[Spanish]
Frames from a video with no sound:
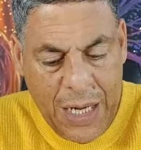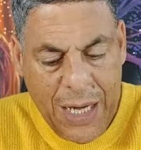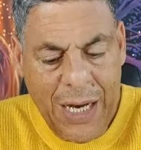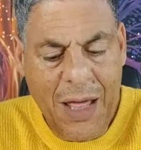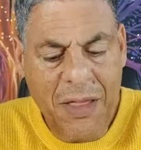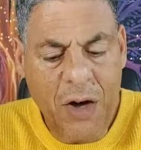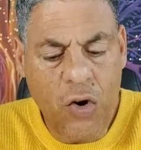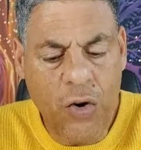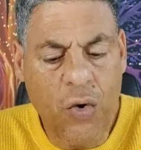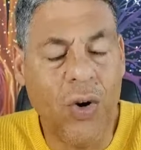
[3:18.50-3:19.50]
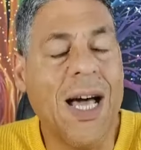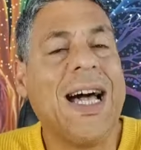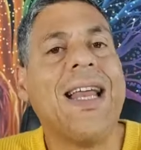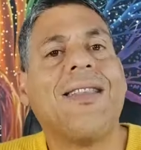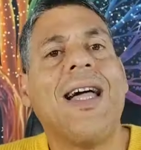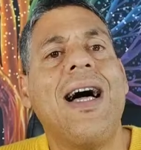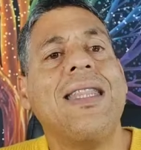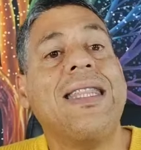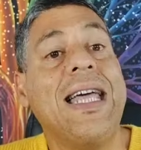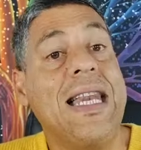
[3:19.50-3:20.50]
El haz de oro con la
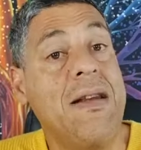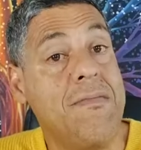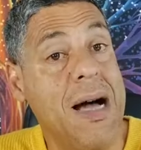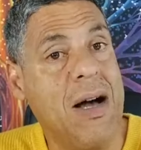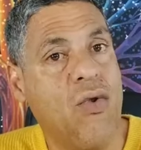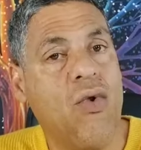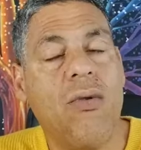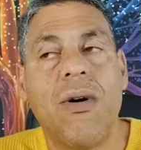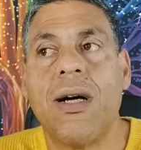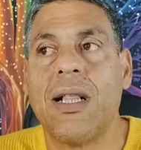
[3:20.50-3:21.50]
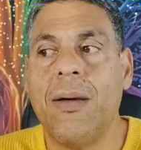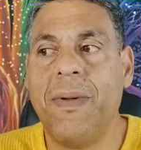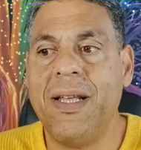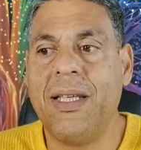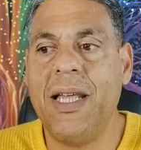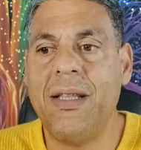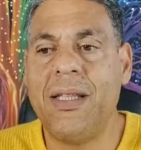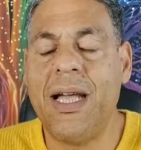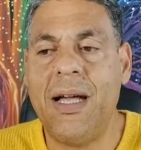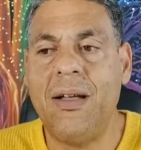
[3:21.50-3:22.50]
carta del mago
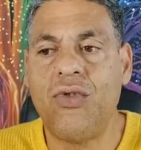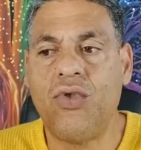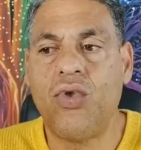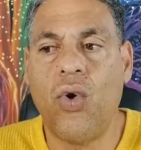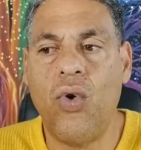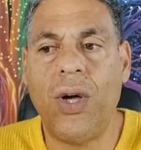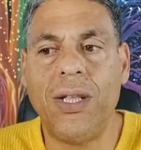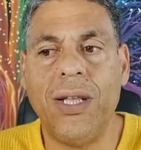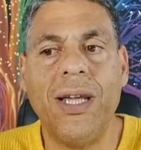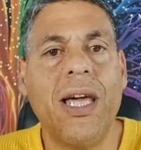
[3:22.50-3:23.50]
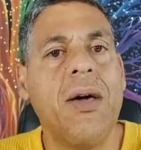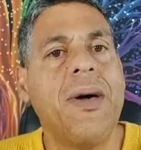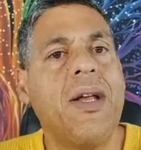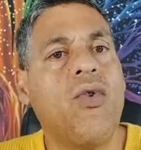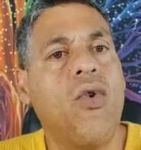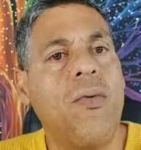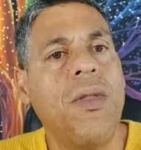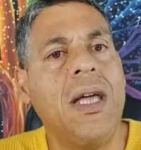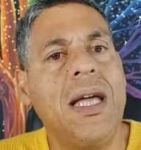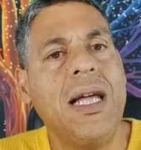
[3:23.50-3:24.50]
representa todo lo que tiene que ver con
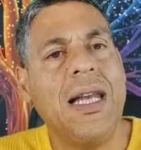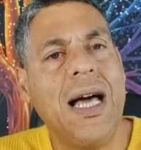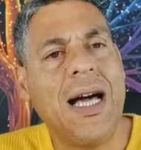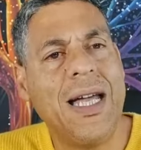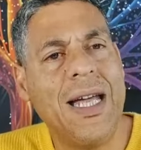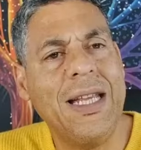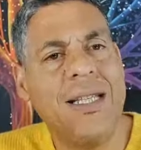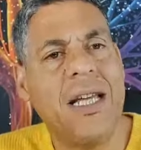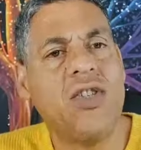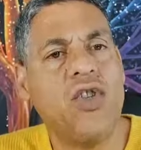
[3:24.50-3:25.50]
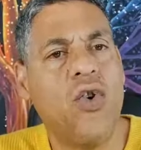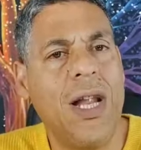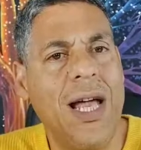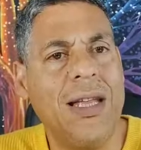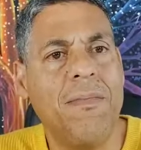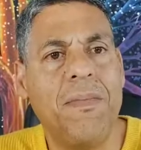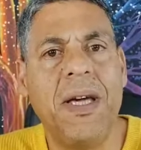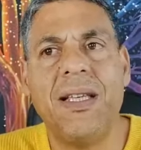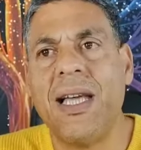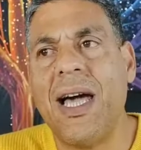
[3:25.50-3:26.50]
la canalización, la
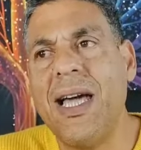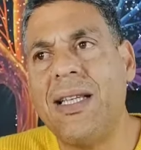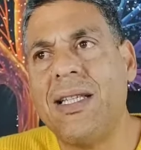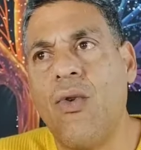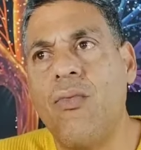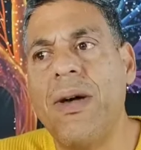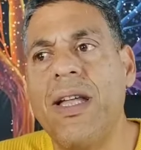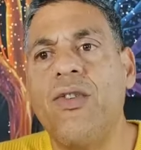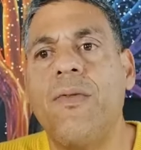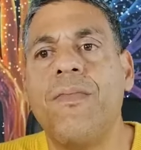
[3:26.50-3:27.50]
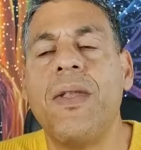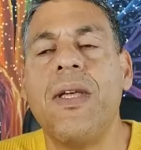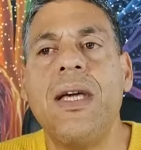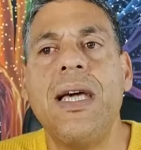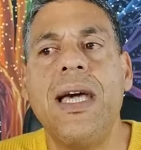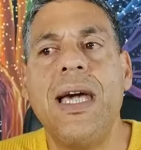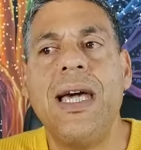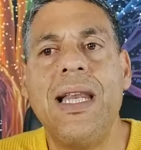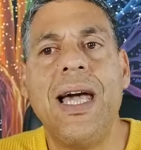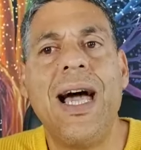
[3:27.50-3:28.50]
limpieza, el saumerio,
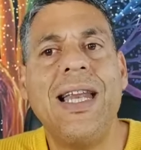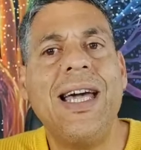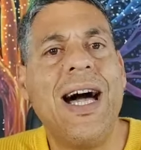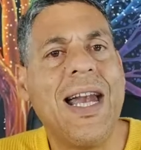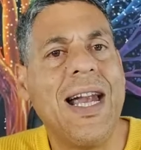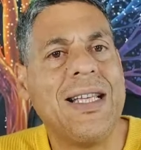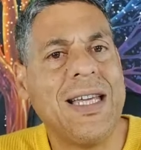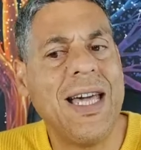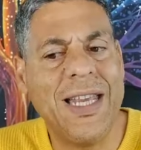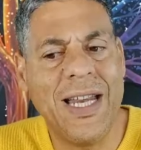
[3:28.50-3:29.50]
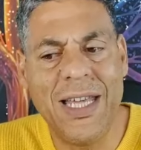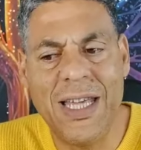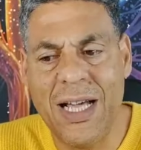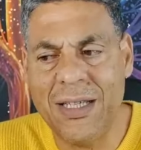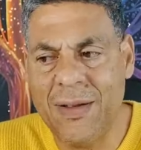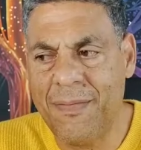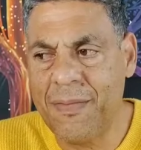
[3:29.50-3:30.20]
el alejar las energías,